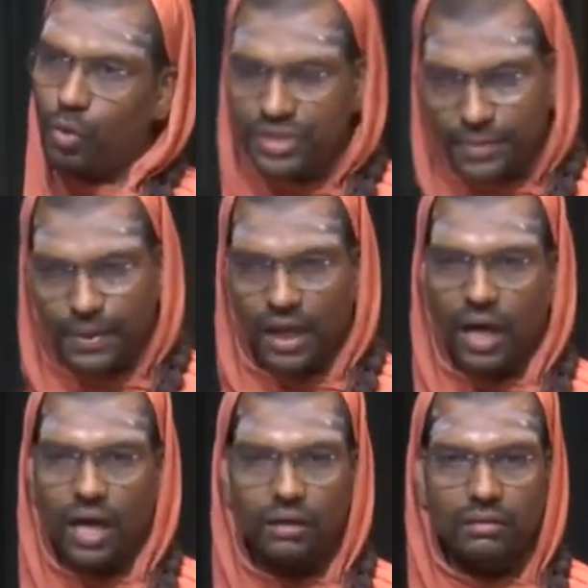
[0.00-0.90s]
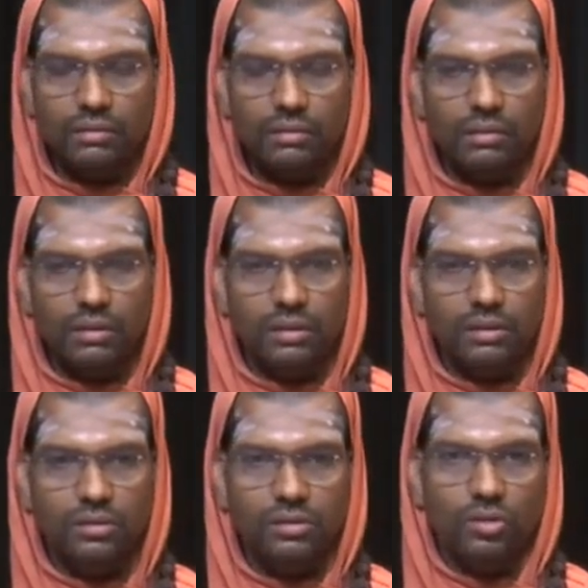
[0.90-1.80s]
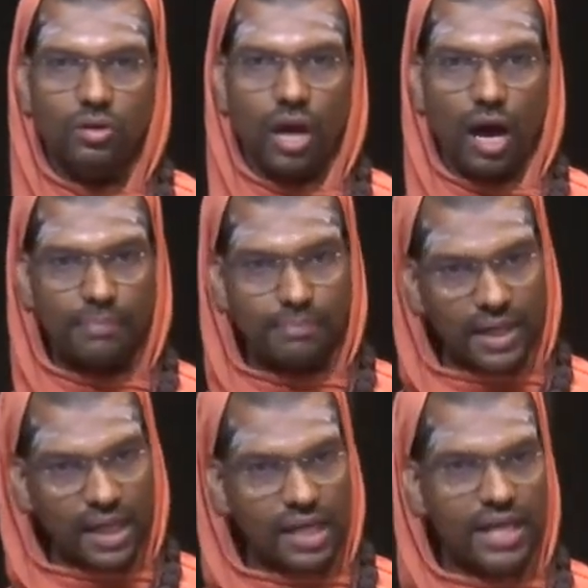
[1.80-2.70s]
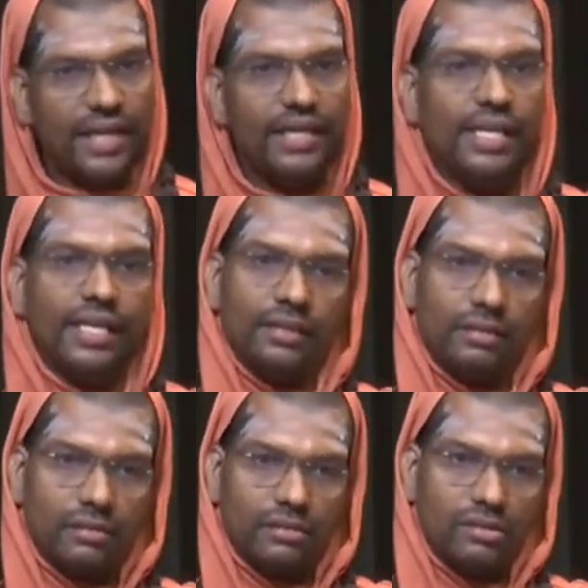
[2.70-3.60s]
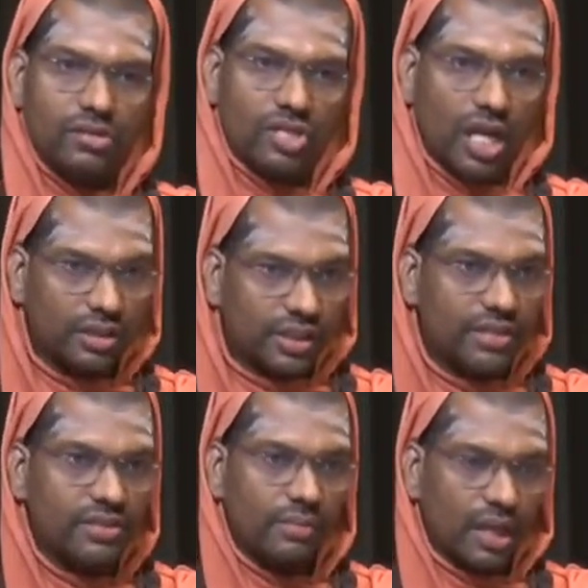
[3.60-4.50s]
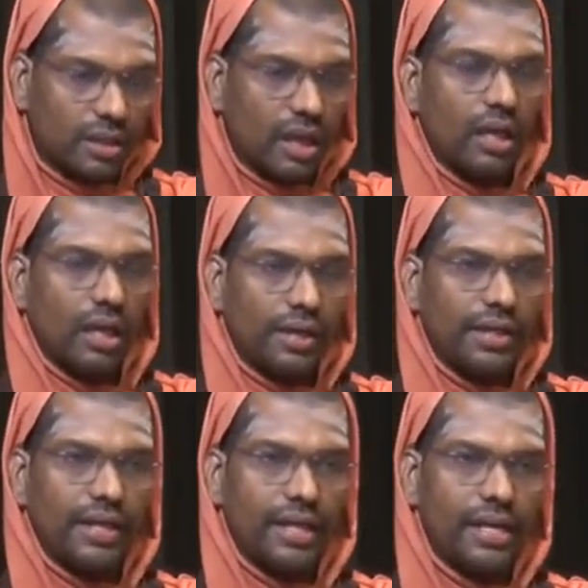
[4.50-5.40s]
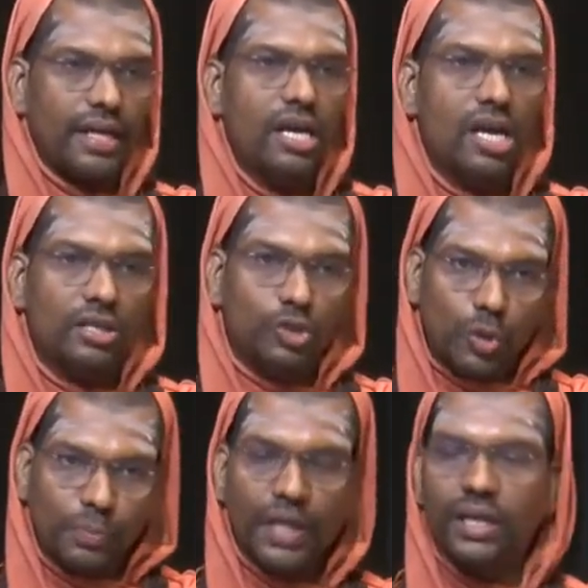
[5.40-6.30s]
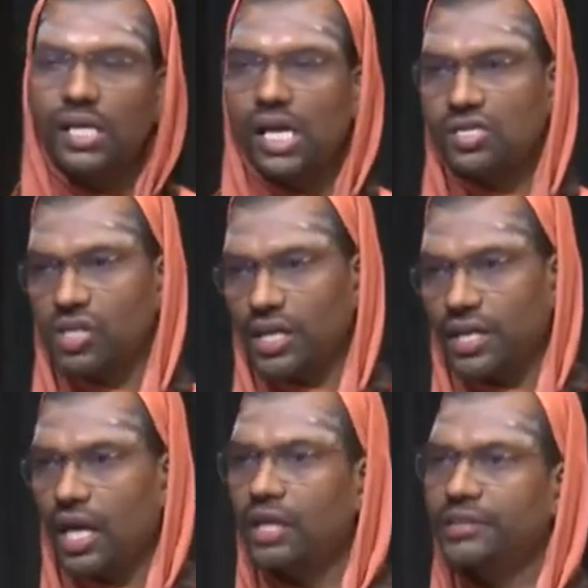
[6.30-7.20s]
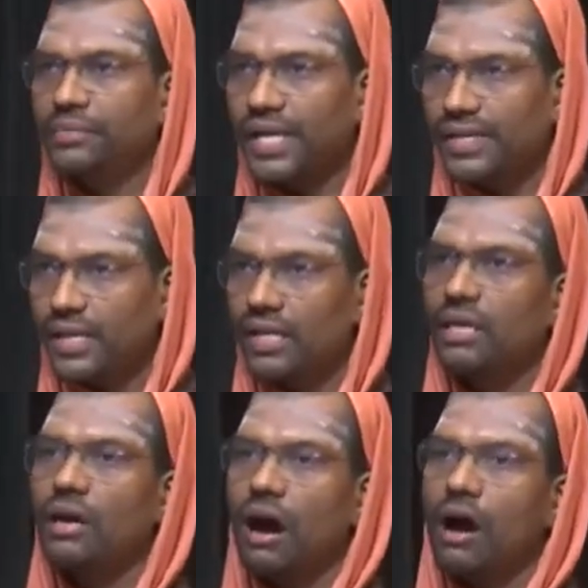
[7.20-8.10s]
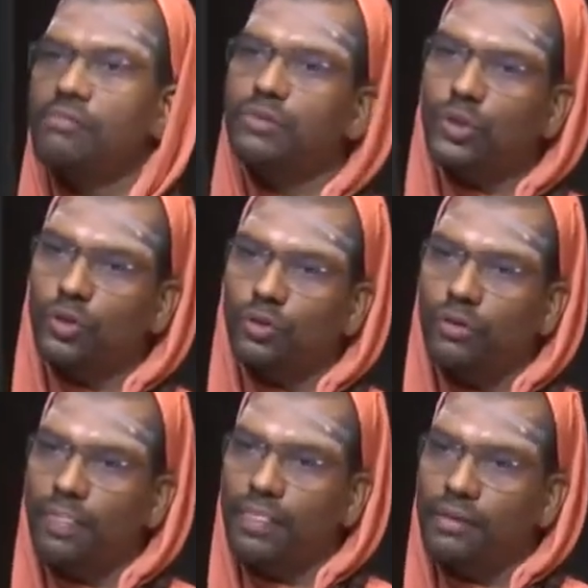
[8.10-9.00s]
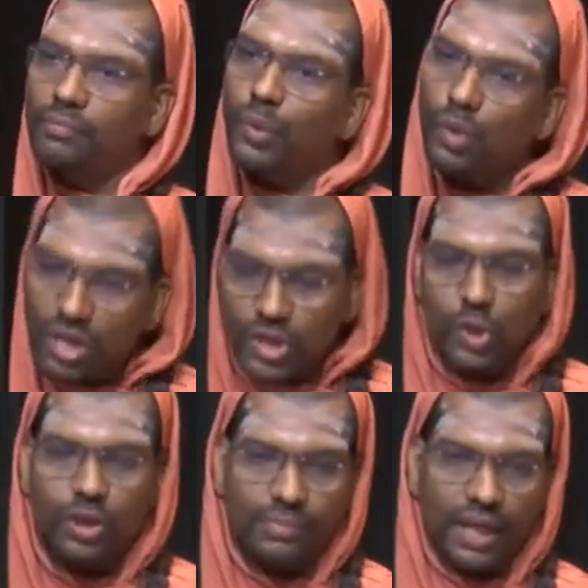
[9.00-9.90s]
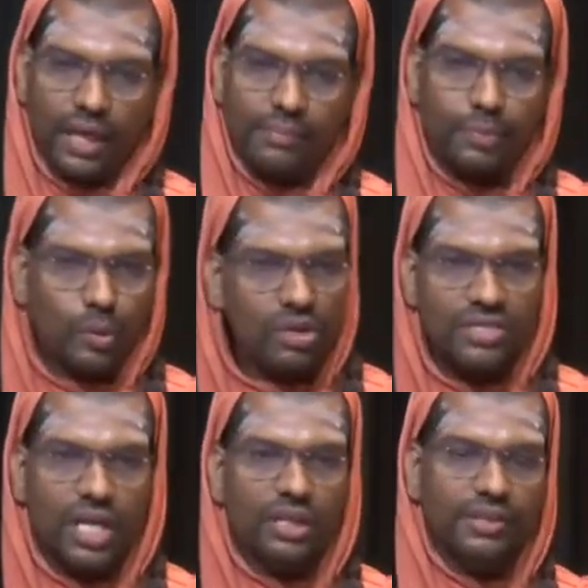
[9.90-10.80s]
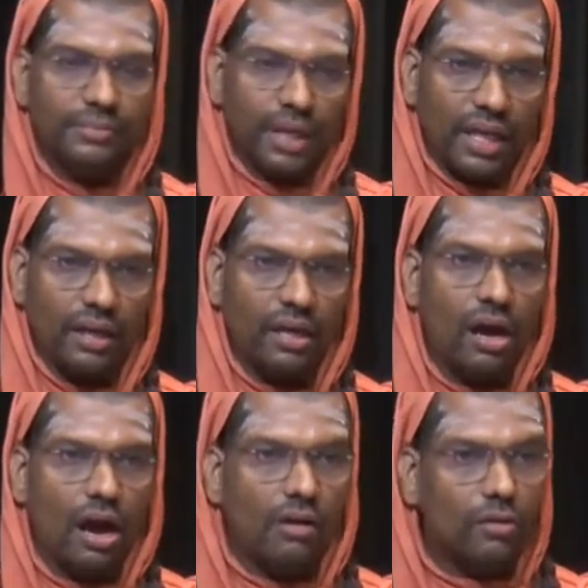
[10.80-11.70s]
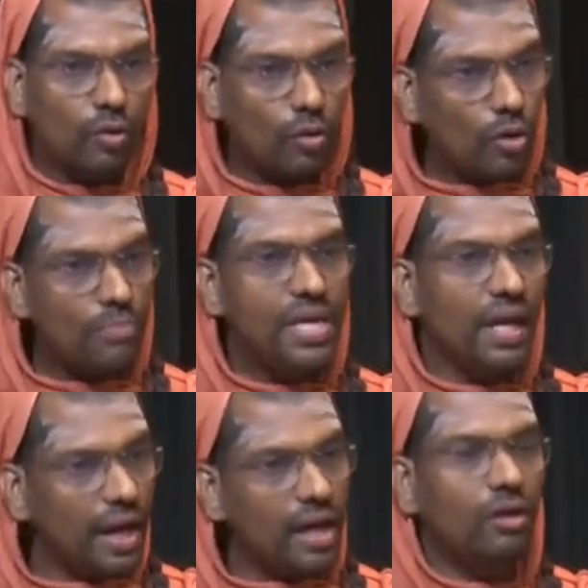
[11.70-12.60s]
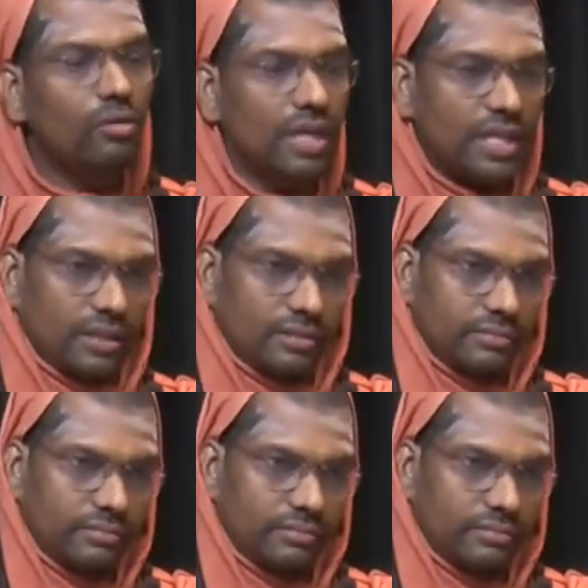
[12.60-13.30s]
उसी प्रकार अपने लिए ही शांति समाधान लाने के लिए जो प्रक्रिया चाहिए अल्टीमेटली आपको पूर्ण सुख मिले पूर्ण शांति मिले और वो भी एक को नहीं